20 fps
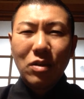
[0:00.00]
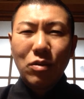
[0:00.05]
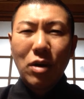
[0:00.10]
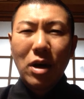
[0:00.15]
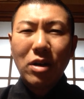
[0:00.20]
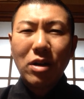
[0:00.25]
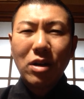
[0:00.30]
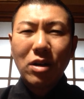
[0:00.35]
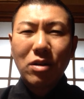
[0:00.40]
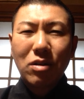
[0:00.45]

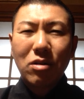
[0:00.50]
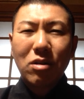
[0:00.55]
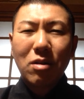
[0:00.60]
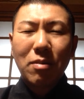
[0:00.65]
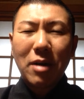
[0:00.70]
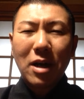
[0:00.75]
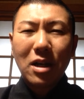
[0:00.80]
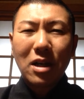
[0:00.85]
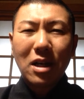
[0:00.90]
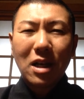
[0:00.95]
悪いこ
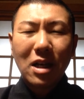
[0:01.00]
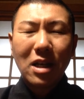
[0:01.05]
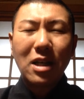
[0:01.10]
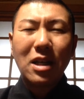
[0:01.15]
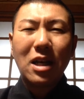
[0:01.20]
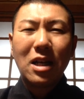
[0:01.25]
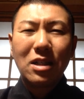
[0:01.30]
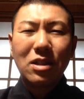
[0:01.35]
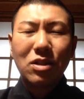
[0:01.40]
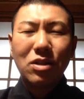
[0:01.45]
とばっか
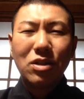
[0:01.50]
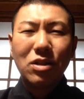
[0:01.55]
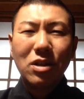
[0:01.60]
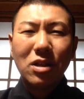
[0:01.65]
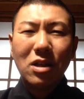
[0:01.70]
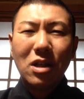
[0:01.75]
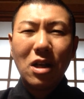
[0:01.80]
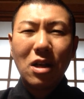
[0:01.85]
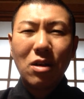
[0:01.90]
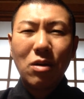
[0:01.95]
りが続
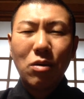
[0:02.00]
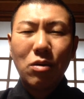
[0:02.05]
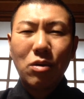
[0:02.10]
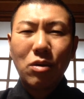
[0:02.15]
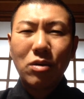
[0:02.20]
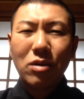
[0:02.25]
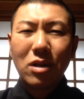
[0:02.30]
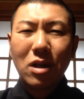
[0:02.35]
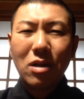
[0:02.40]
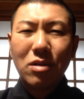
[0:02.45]
いて起
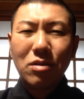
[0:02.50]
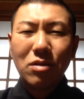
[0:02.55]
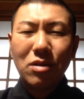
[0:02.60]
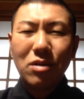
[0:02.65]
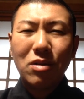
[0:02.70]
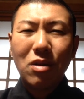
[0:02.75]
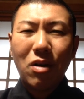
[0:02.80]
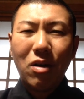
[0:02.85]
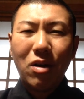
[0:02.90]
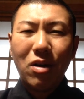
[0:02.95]
こってく
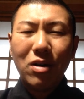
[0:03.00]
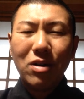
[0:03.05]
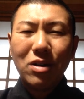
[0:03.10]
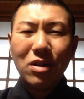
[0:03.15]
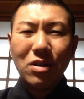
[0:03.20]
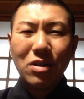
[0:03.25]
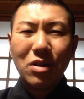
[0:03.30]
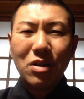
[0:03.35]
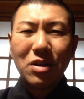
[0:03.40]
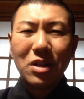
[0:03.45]
ると
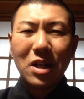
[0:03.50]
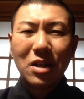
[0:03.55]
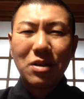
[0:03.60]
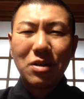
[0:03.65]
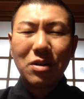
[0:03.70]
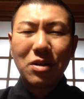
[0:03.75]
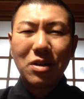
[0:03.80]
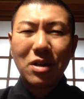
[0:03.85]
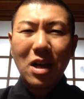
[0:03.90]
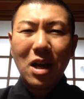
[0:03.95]
いうような
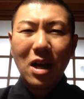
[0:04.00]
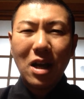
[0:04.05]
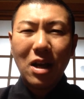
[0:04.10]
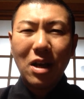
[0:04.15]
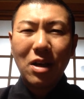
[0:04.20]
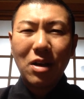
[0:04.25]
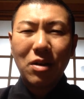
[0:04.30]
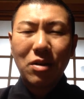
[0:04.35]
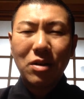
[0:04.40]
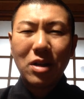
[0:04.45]
ことで